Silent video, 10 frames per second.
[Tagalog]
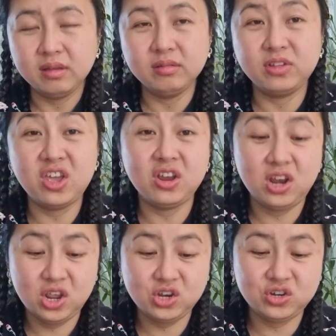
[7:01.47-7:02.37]
sa
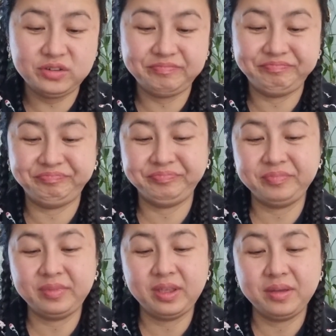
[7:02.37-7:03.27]
English.
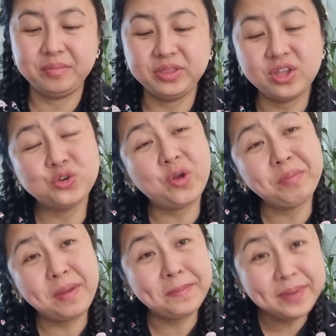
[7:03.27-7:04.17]
But I try
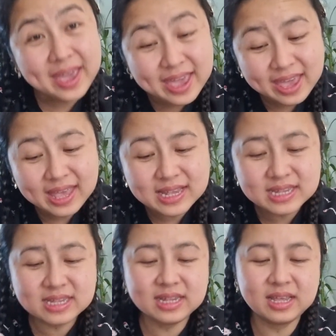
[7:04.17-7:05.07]
my
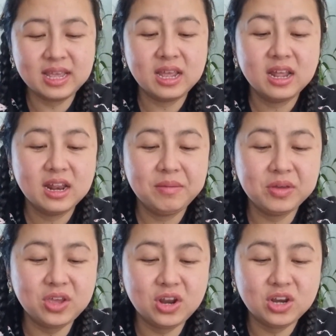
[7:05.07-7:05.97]
best na
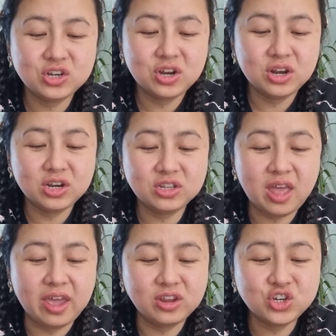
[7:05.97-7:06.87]
mag-English-English
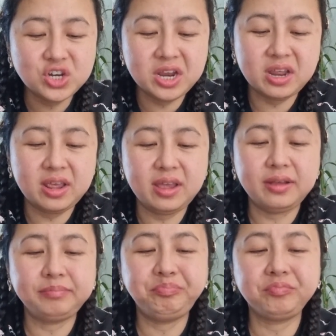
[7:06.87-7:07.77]
tayo
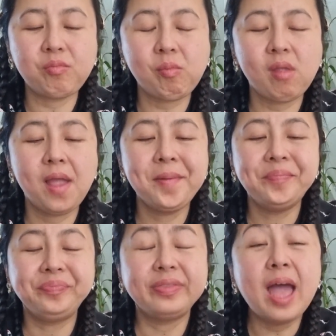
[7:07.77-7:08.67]
dyan.
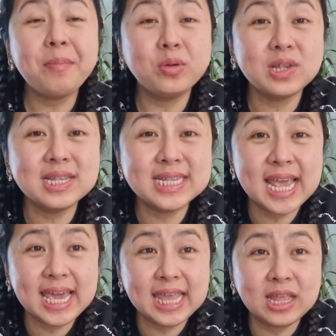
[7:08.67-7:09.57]
Tapos, in
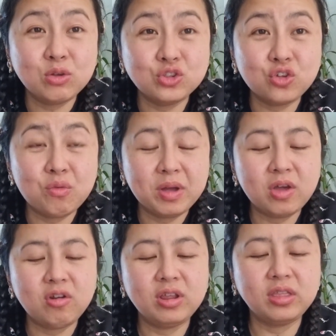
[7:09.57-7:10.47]
second, na gusto ko
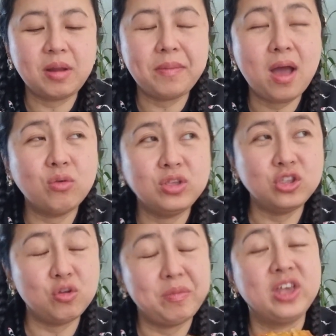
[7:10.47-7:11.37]
magkaroon ng trabaho
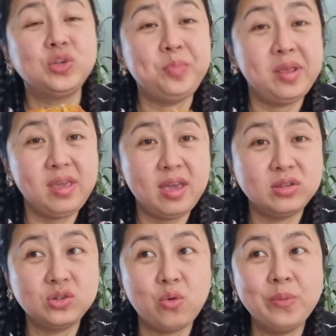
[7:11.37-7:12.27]
dito,
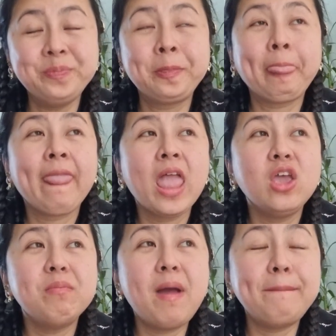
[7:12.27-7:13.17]
ma-experience ko.
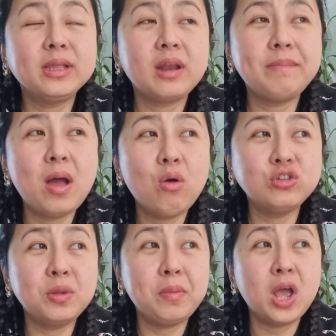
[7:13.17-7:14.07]
Yung makapagtrabaho ko
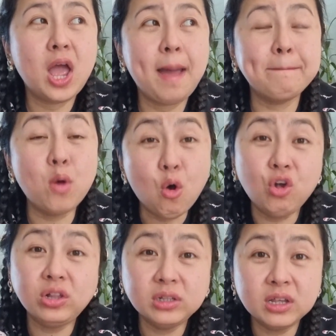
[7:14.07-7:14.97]
sa mga
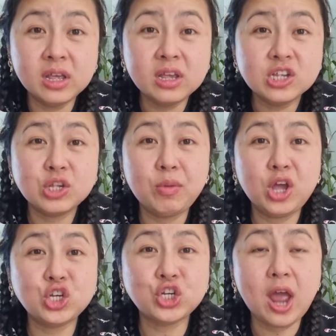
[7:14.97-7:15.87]
mall, sa
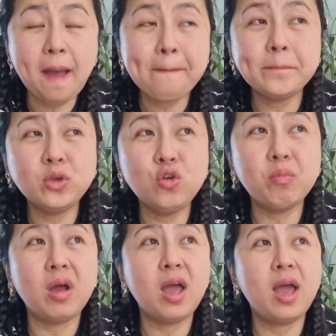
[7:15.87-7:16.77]
mga shop, yung
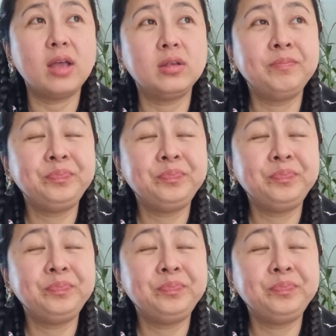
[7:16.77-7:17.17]
mga